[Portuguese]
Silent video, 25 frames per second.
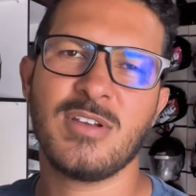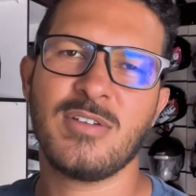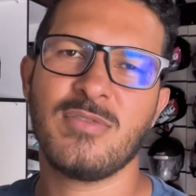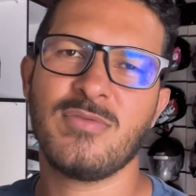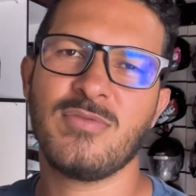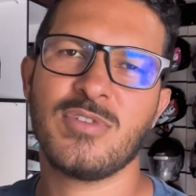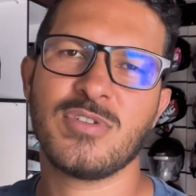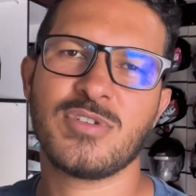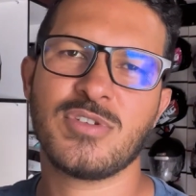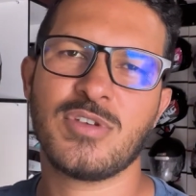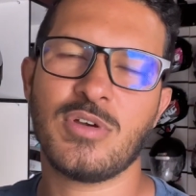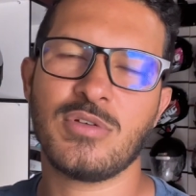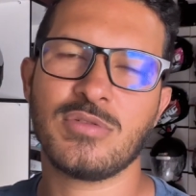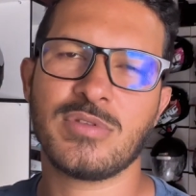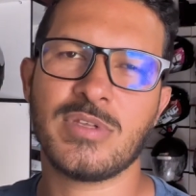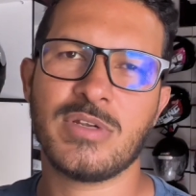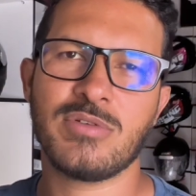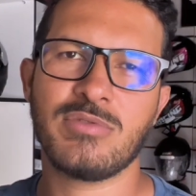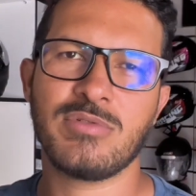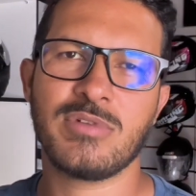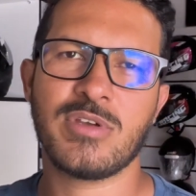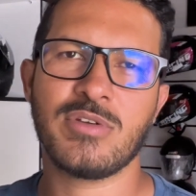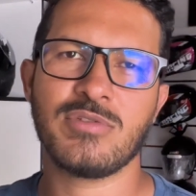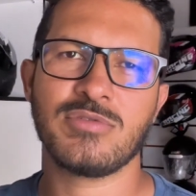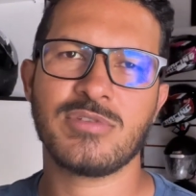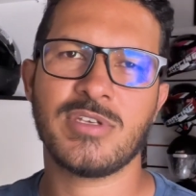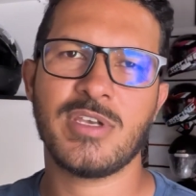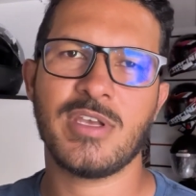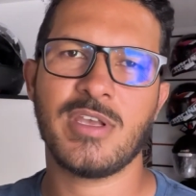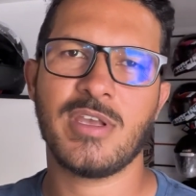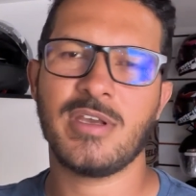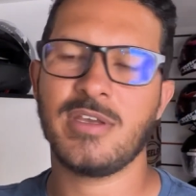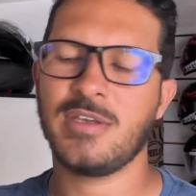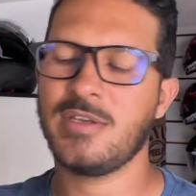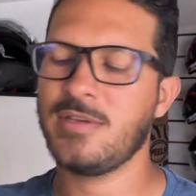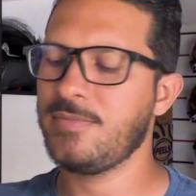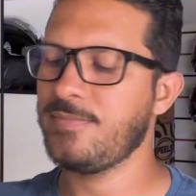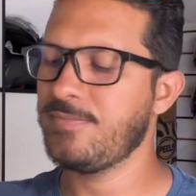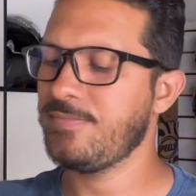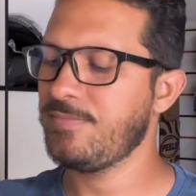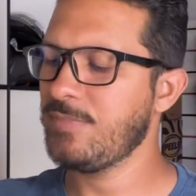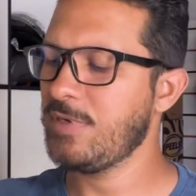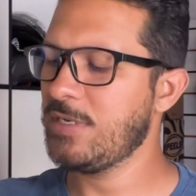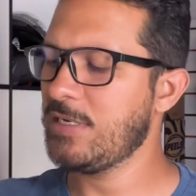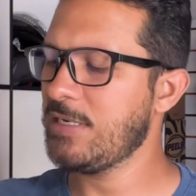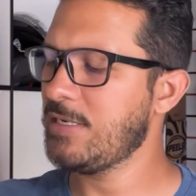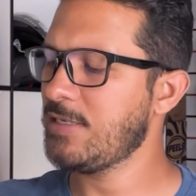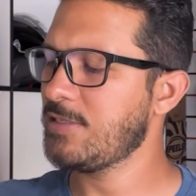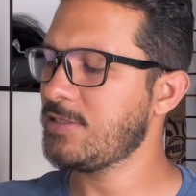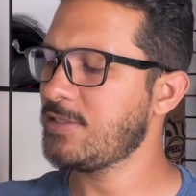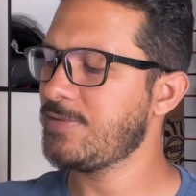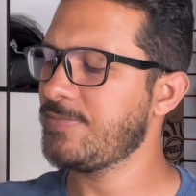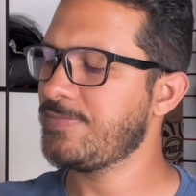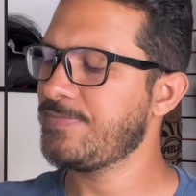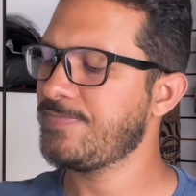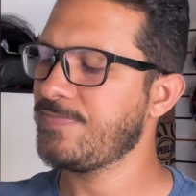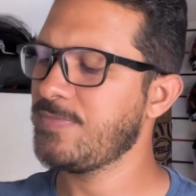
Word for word: Vou soltando o que eu sei aí, beleza?